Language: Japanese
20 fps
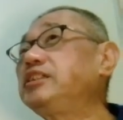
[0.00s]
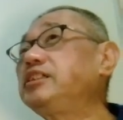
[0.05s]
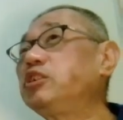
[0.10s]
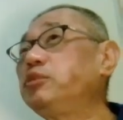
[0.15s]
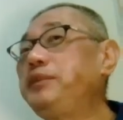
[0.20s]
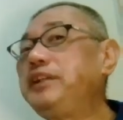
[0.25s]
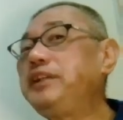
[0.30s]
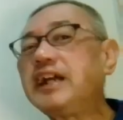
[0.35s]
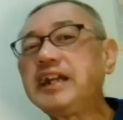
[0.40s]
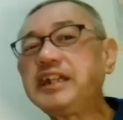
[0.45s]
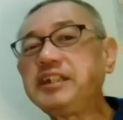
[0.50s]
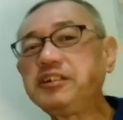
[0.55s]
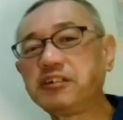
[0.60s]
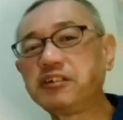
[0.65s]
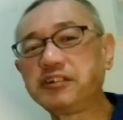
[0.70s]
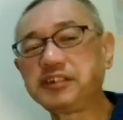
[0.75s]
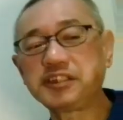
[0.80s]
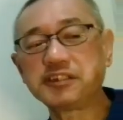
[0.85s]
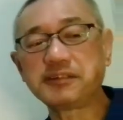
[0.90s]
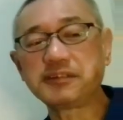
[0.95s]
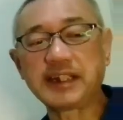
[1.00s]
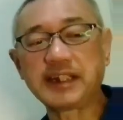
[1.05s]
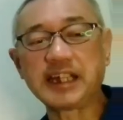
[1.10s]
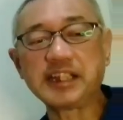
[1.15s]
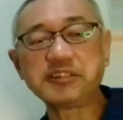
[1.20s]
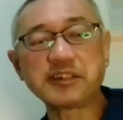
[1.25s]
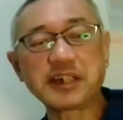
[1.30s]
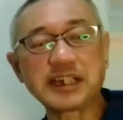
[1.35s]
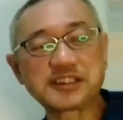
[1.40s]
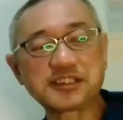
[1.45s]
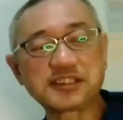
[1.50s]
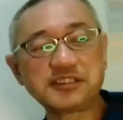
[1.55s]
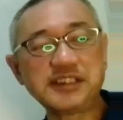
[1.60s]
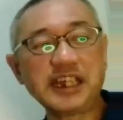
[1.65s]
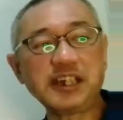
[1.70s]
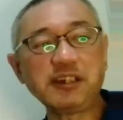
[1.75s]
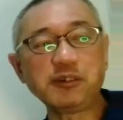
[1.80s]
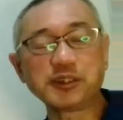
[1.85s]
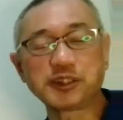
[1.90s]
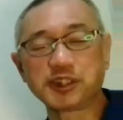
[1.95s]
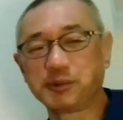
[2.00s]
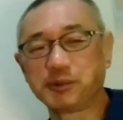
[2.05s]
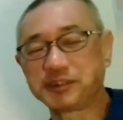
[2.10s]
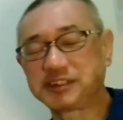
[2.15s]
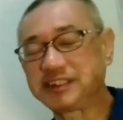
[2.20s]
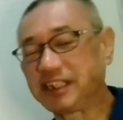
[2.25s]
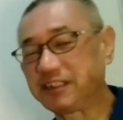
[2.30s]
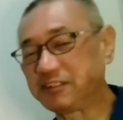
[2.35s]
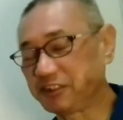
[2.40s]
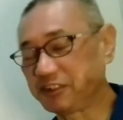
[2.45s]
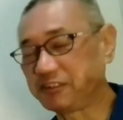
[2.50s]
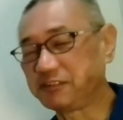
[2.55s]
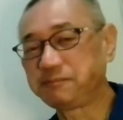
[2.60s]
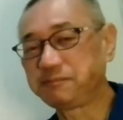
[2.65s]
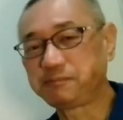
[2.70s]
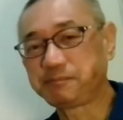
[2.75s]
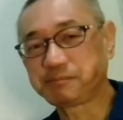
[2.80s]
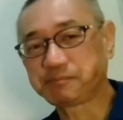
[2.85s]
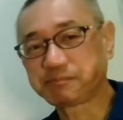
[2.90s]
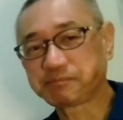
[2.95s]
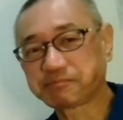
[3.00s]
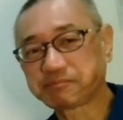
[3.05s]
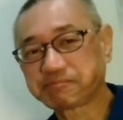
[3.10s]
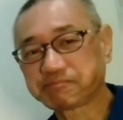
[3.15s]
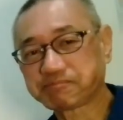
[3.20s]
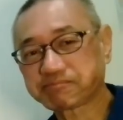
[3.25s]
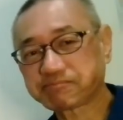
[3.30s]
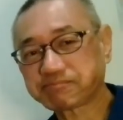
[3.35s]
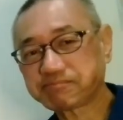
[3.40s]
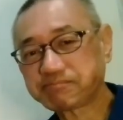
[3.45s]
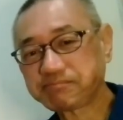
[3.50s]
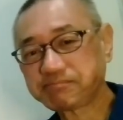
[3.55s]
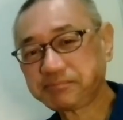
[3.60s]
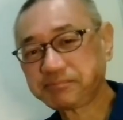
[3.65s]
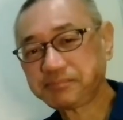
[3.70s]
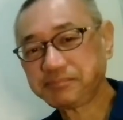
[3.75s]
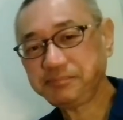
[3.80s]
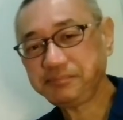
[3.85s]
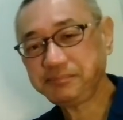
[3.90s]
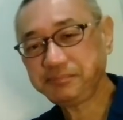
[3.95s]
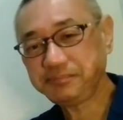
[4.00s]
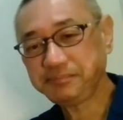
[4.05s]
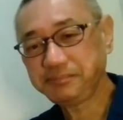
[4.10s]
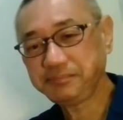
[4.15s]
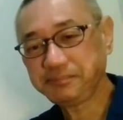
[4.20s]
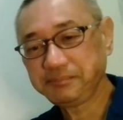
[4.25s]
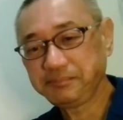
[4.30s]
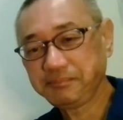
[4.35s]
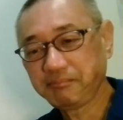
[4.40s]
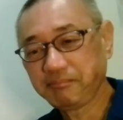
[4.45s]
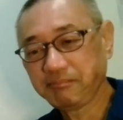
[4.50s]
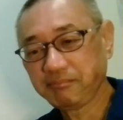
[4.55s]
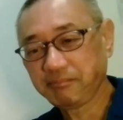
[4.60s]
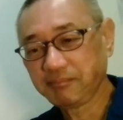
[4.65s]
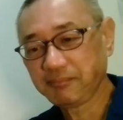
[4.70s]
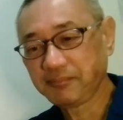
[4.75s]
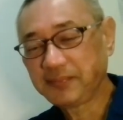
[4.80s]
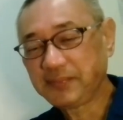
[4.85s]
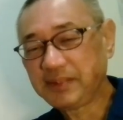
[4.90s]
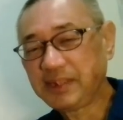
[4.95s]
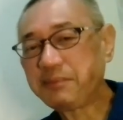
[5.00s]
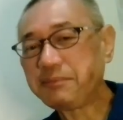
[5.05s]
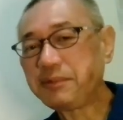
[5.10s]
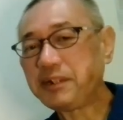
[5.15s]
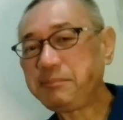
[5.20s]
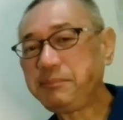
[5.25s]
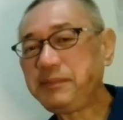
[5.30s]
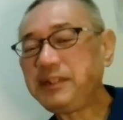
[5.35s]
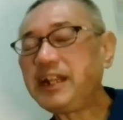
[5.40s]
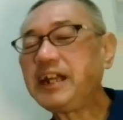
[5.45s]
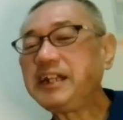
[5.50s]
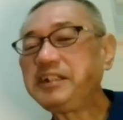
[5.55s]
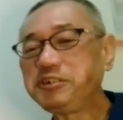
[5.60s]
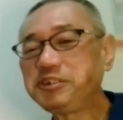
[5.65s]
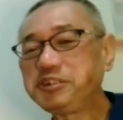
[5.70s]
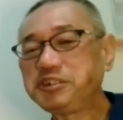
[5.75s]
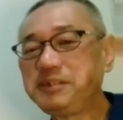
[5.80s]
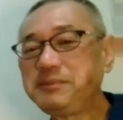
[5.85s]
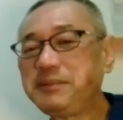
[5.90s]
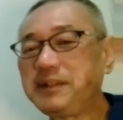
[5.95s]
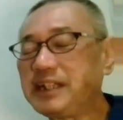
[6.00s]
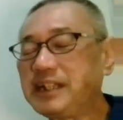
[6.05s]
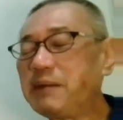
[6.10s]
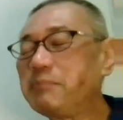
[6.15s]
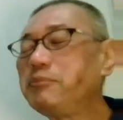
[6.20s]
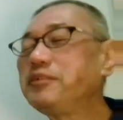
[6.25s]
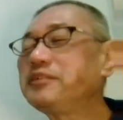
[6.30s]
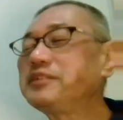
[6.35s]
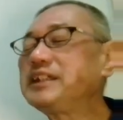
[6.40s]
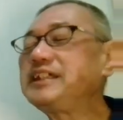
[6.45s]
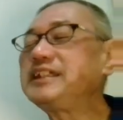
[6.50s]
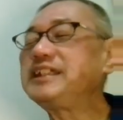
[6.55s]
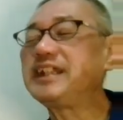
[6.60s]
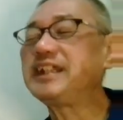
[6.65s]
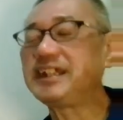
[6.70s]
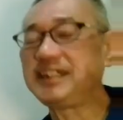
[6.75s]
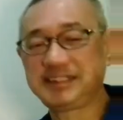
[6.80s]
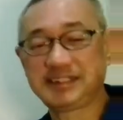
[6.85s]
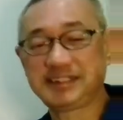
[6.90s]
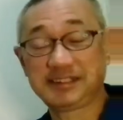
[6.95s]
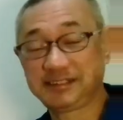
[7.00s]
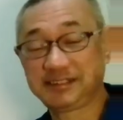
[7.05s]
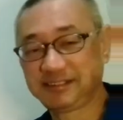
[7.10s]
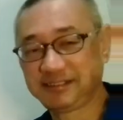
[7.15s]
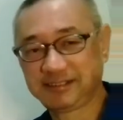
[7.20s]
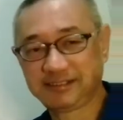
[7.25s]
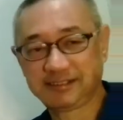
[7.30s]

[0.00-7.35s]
だけど、未来の人は何とかするだろうって思ってたのよ。うん。でも、未来の人、今何もできてないです。